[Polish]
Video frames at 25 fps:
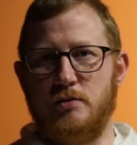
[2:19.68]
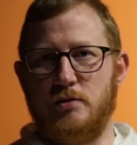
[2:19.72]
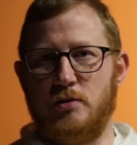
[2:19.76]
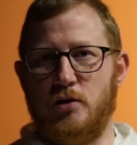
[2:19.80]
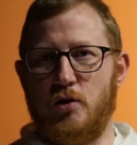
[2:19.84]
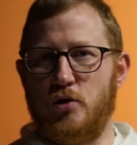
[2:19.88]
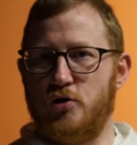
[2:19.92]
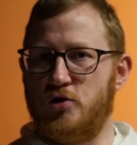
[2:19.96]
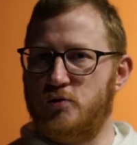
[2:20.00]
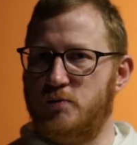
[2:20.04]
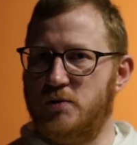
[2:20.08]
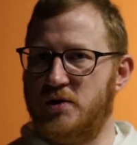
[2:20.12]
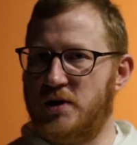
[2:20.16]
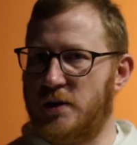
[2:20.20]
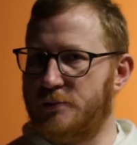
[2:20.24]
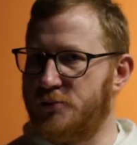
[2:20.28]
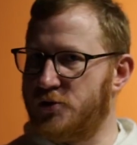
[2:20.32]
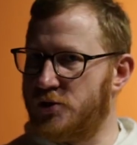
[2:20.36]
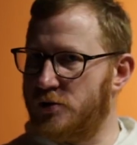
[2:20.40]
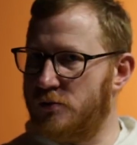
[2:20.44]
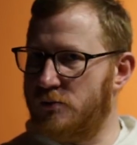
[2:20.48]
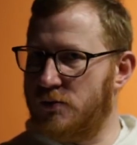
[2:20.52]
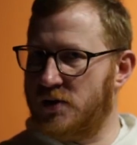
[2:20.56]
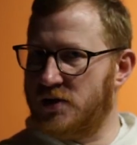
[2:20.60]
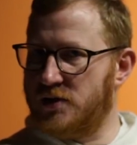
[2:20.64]
choćby na
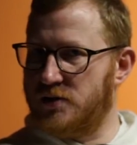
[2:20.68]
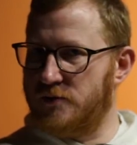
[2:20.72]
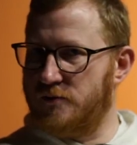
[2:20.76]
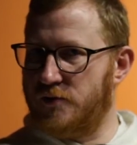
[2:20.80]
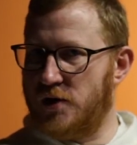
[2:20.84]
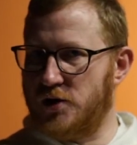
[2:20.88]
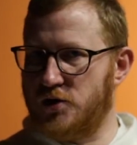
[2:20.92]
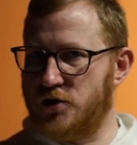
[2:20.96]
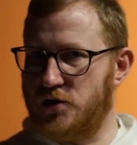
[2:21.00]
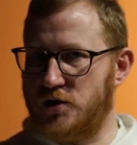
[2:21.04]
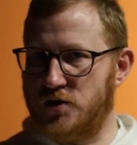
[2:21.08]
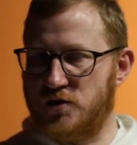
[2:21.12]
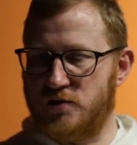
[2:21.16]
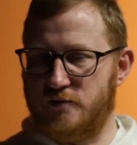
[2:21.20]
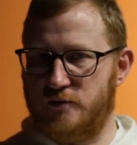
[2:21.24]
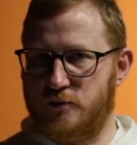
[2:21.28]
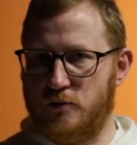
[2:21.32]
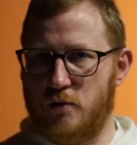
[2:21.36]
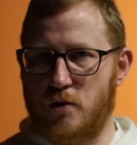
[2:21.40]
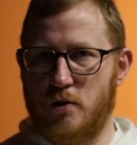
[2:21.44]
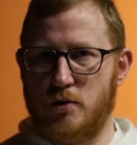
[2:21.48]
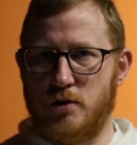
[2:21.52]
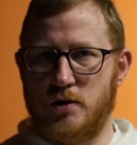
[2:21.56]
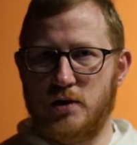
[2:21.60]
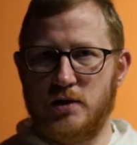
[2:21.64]
przykład właśnie z
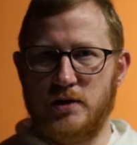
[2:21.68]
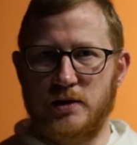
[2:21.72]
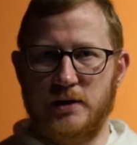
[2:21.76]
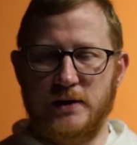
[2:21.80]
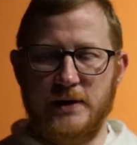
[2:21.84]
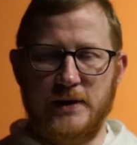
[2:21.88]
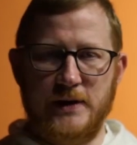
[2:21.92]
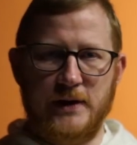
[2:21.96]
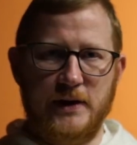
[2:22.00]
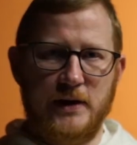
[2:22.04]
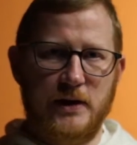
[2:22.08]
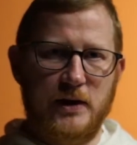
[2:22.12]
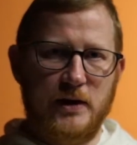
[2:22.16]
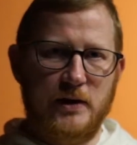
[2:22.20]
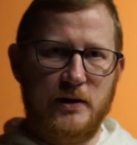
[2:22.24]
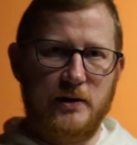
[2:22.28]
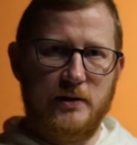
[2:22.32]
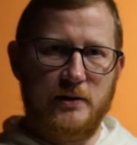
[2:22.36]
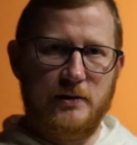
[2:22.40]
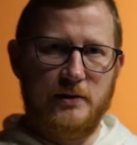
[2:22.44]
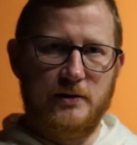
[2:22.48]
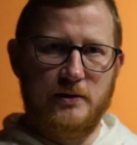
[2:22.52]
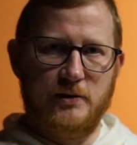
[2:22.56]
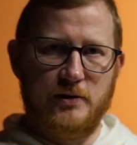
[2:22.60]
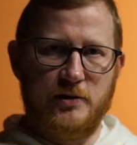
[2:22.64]
Włoch,
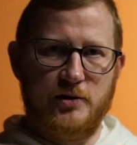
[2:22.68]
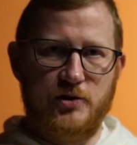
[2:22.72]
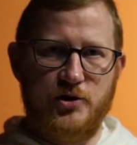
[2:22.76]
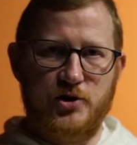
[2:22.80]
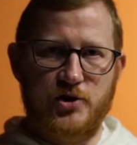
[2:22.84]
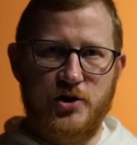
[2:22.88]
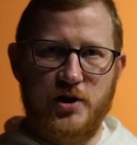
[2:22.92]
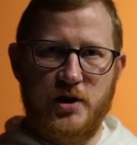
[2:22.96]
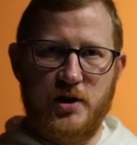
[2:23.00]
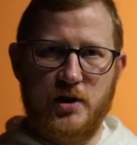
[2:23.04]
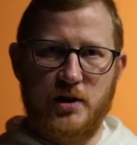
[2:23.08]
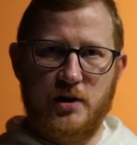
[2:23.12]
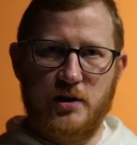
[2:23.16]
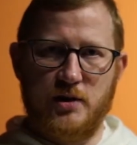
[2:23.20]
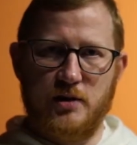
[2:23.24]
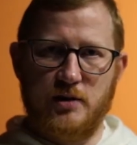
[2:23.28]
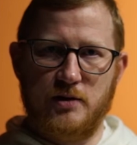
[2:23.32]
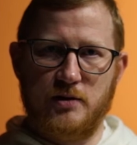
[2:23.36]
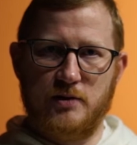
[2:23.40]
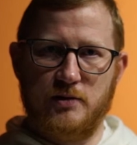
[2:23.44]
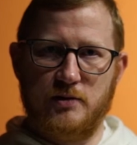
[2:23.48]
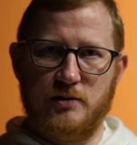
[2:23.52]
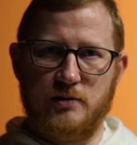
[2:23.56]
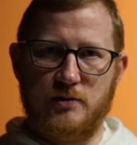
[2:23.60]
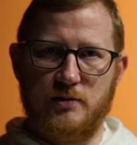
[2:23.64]

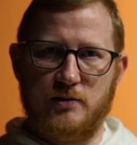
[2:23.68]
gdzie